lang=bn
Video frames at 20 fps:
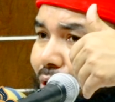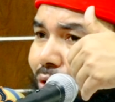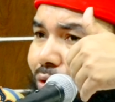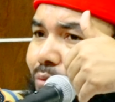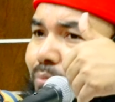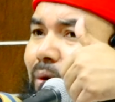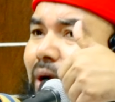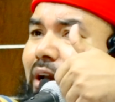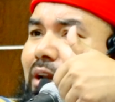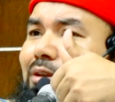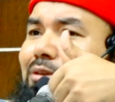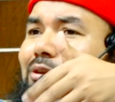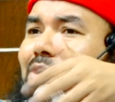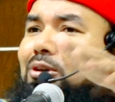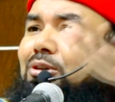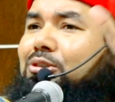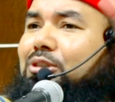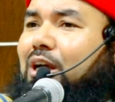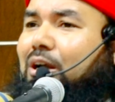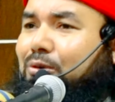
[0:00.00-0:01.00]
তৌবার
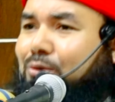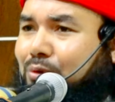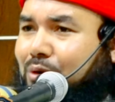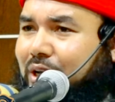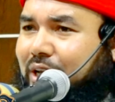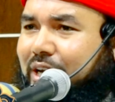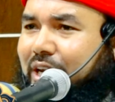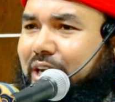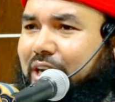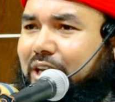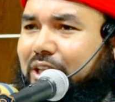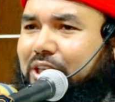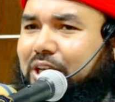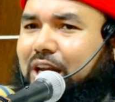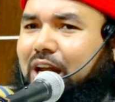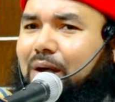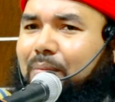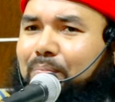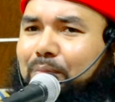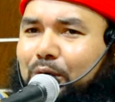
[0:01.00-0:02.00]
দরজা খুলে রেখে
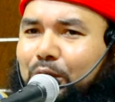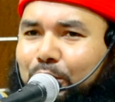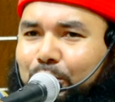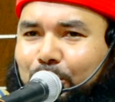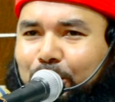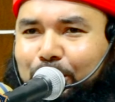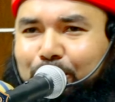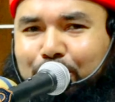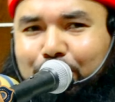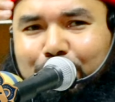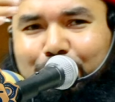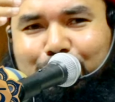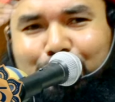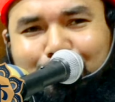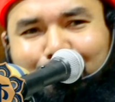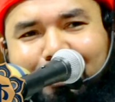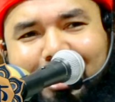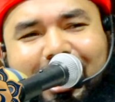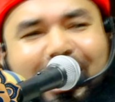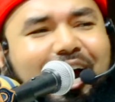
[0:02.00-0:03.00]
দিলাম বড় করে বলেন
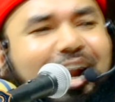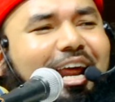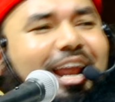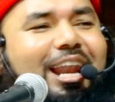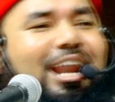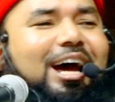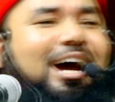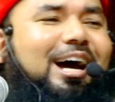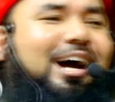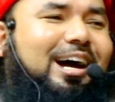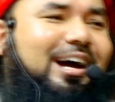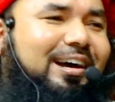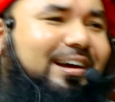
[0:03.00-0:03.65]
সুবাহ আল্লাহ